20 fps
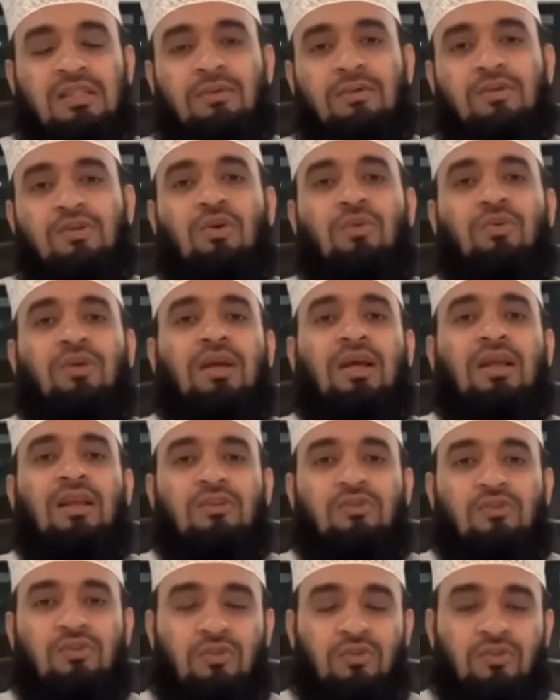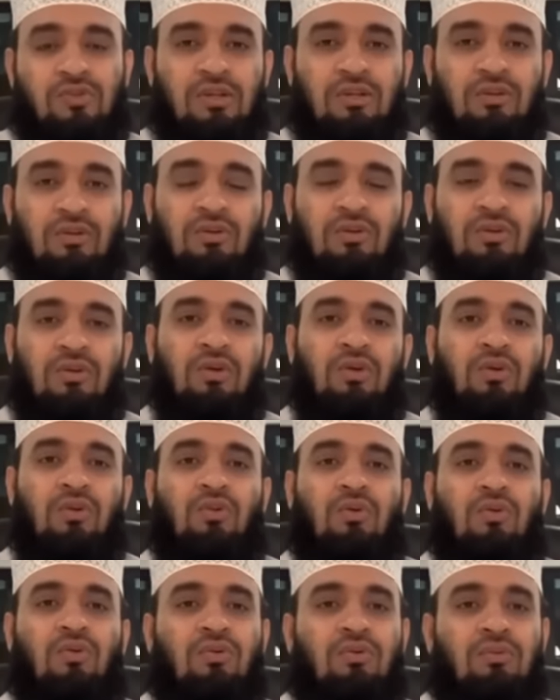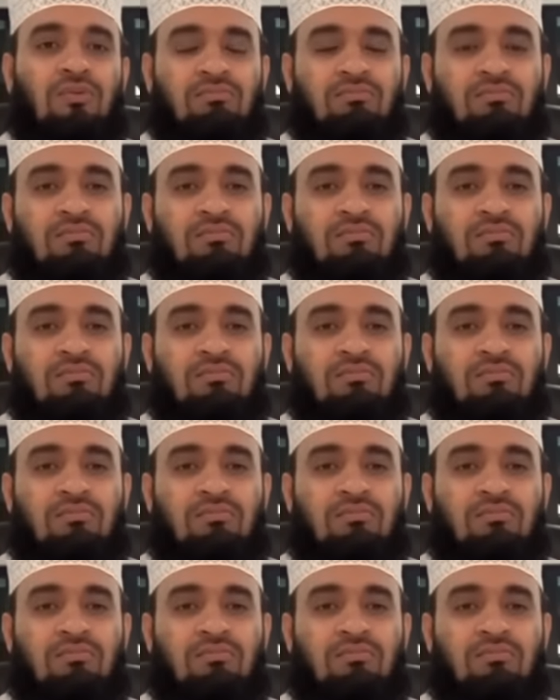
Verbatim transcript: ইসলামের সময়কালের জন্য ছিল তখন